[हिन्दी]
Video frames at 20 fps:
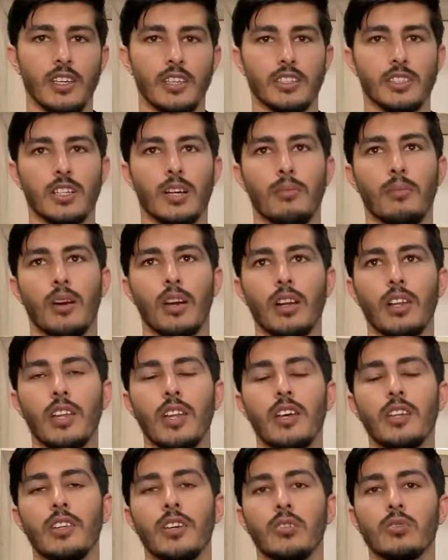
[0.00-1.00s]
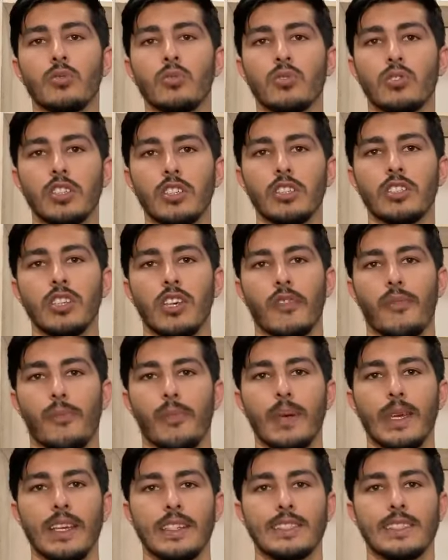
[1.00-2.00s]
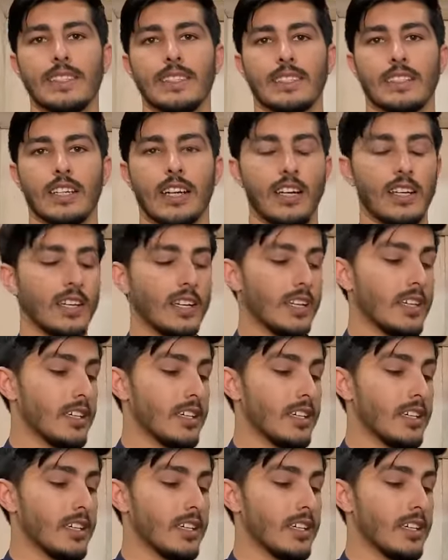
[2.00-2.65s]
इसका मॉडल है 930 fps है इसका